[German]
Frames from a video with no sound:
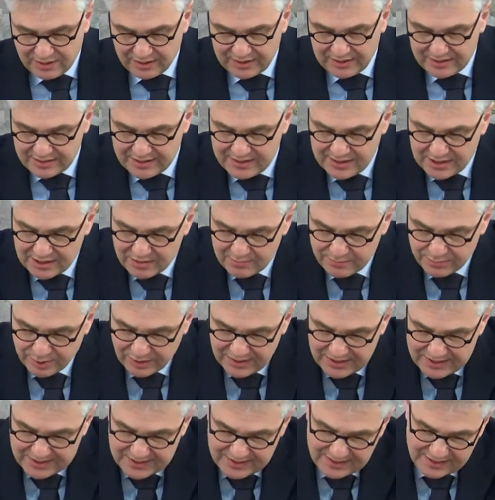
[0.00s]
orientierten
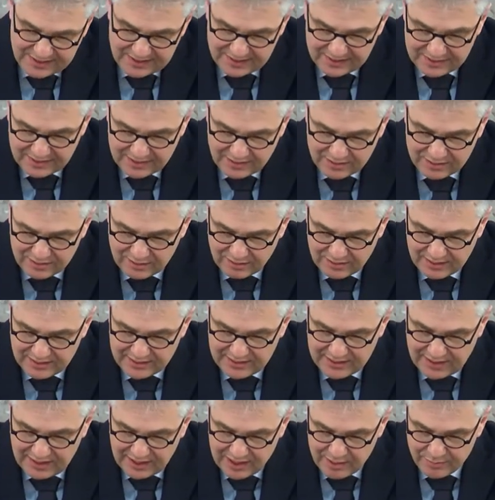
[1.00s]
Politik in einer
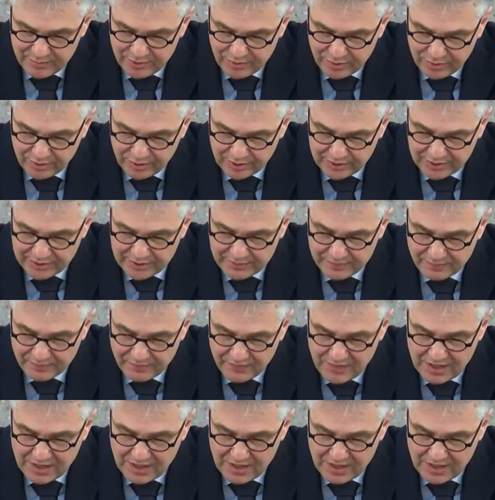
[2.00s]
Kollegialbehörde,